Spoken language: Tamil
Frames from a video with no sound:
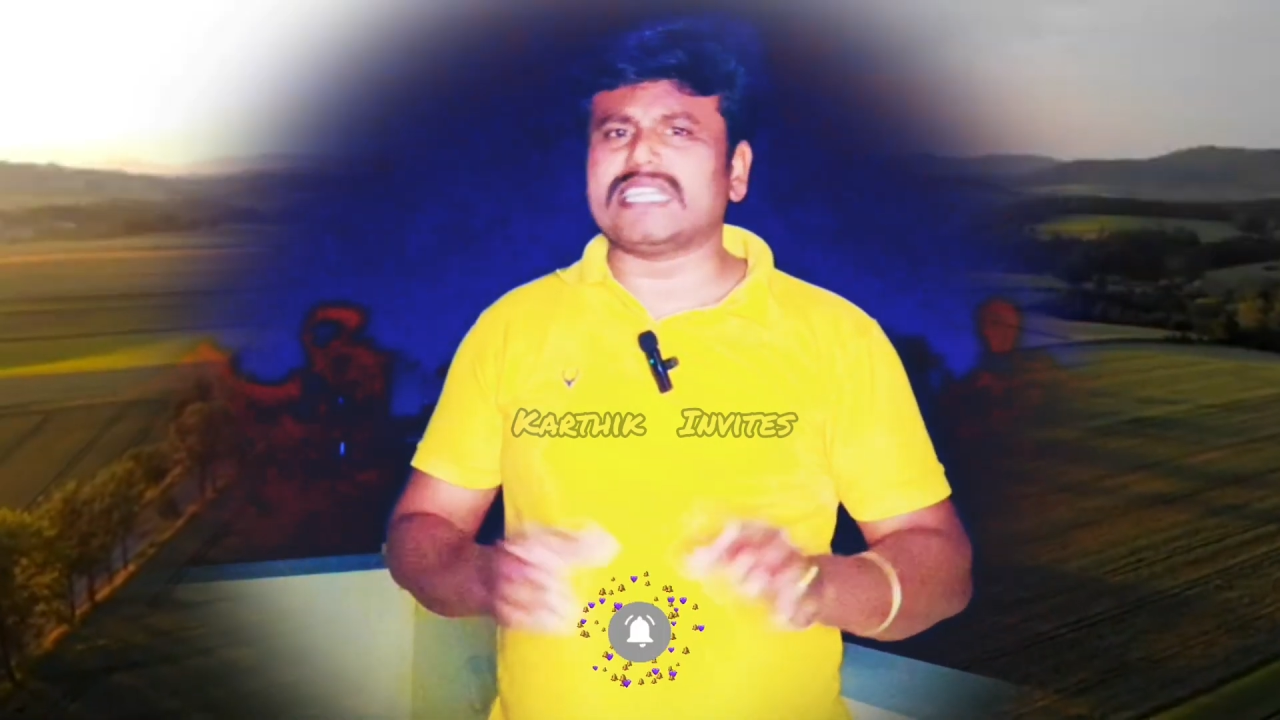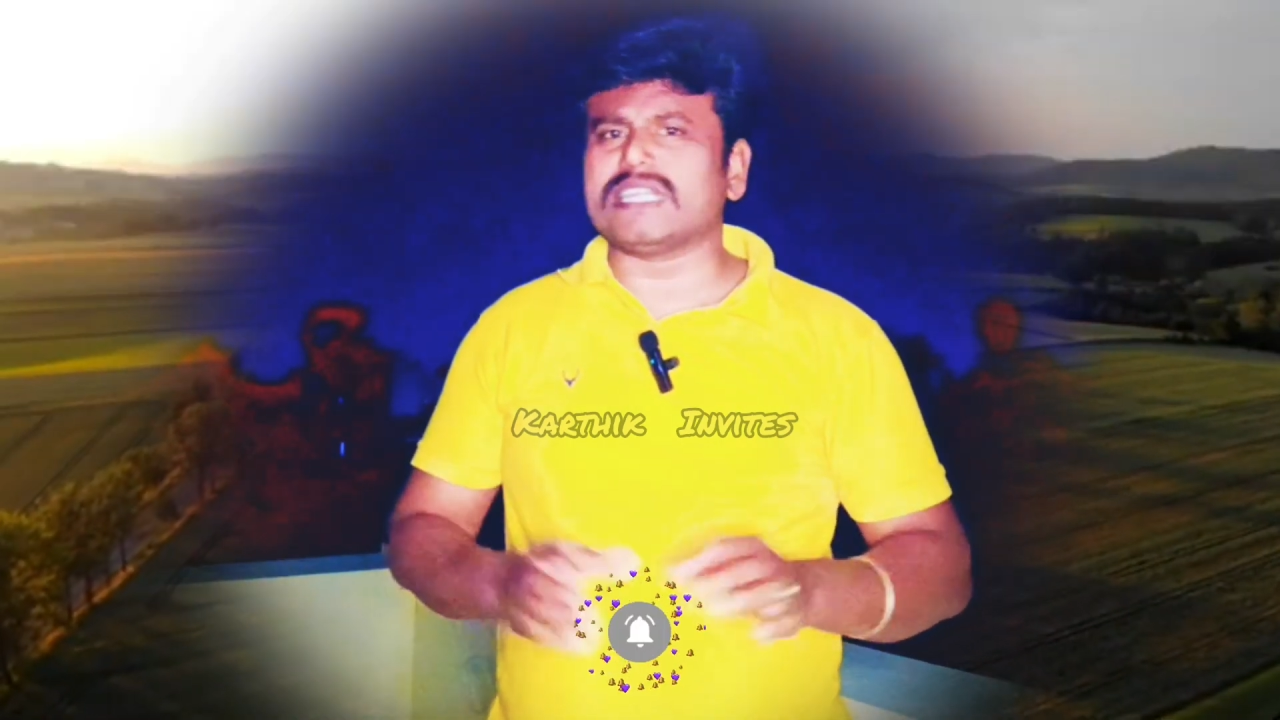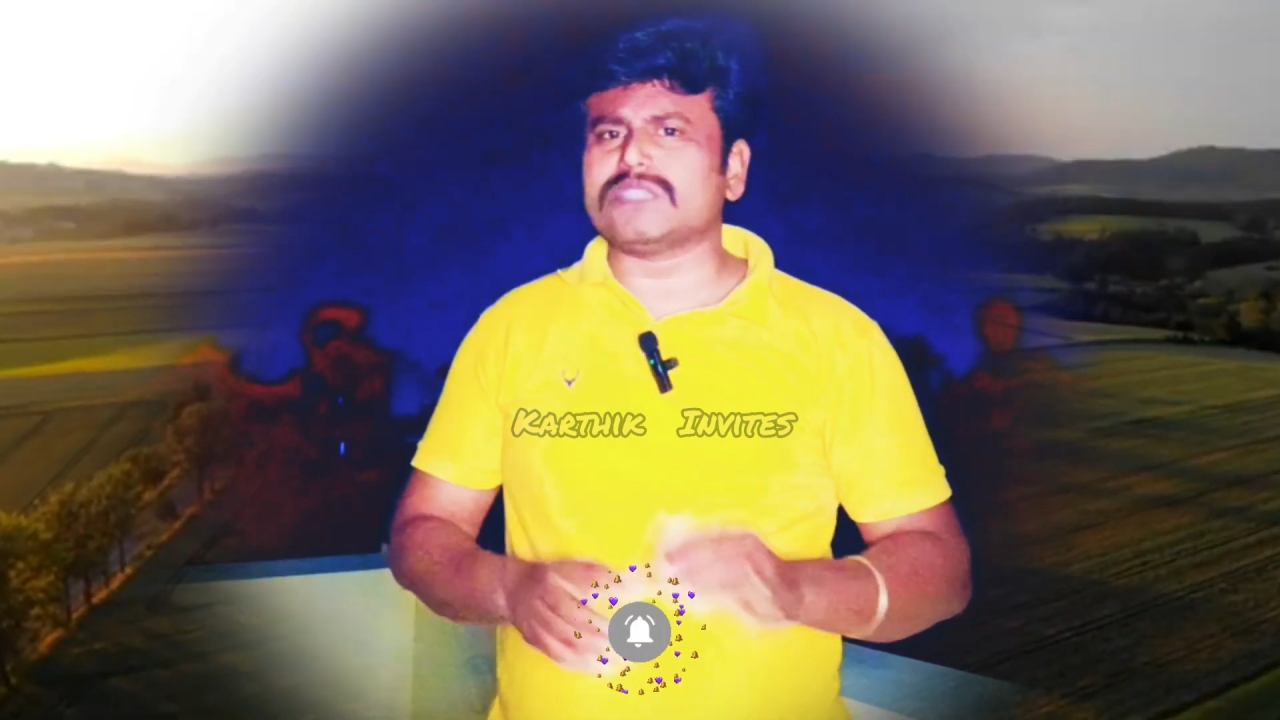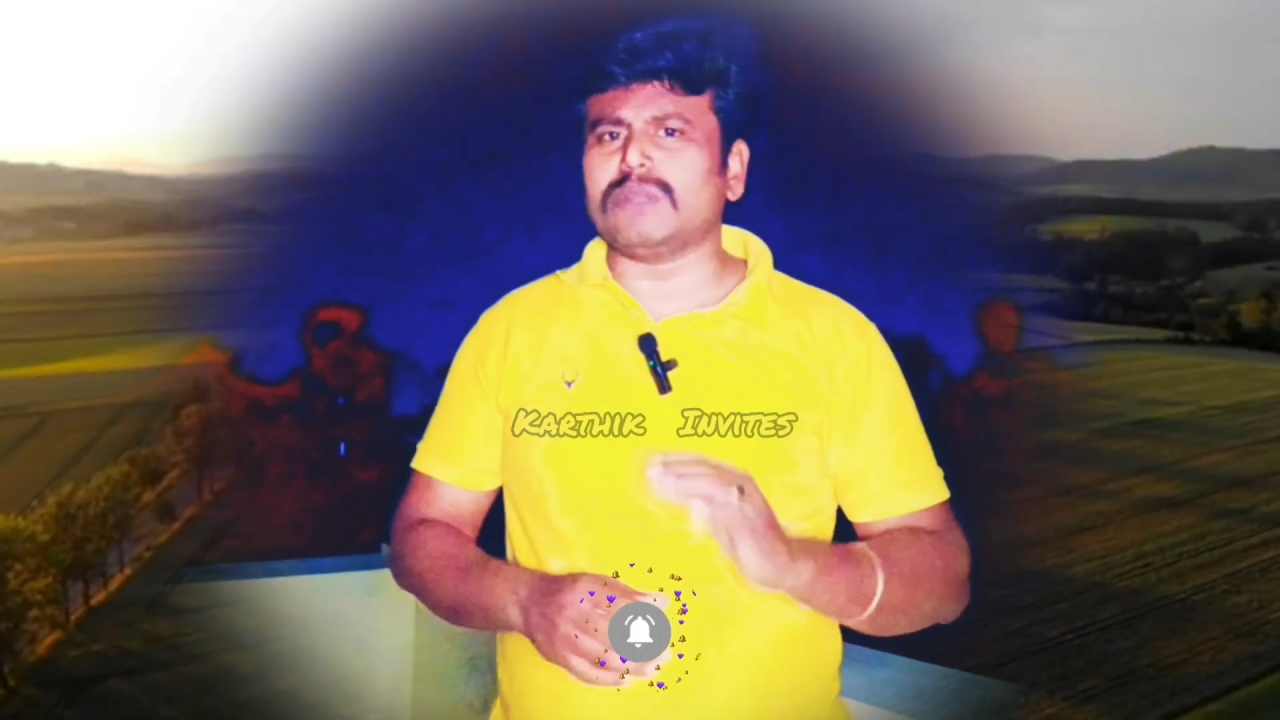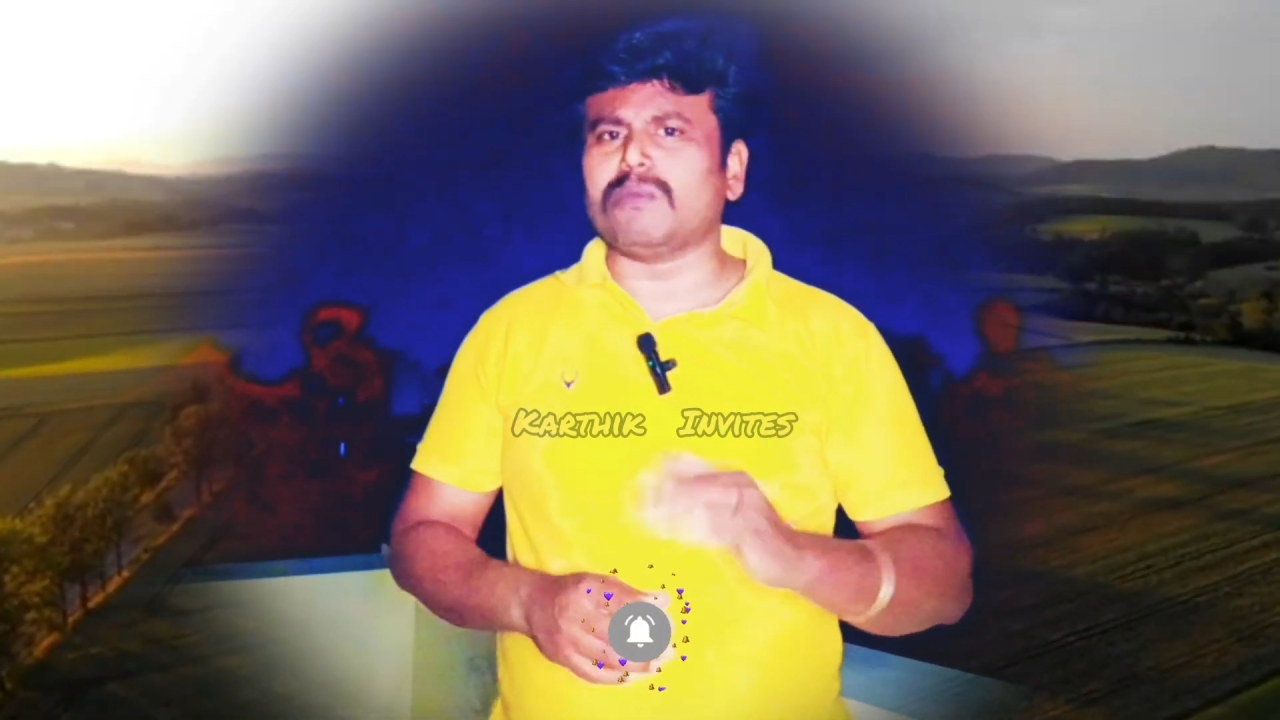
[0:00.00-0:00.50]

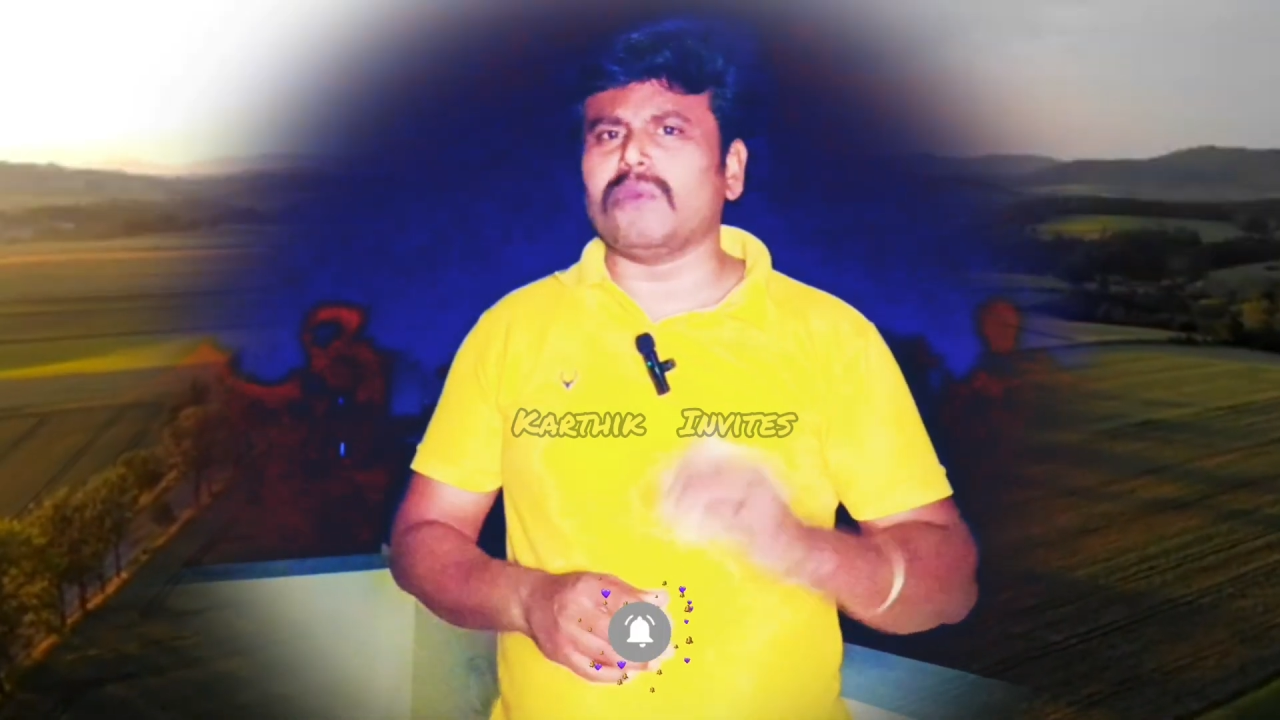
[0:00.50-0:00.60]
சீட்டர்னு சொல்லி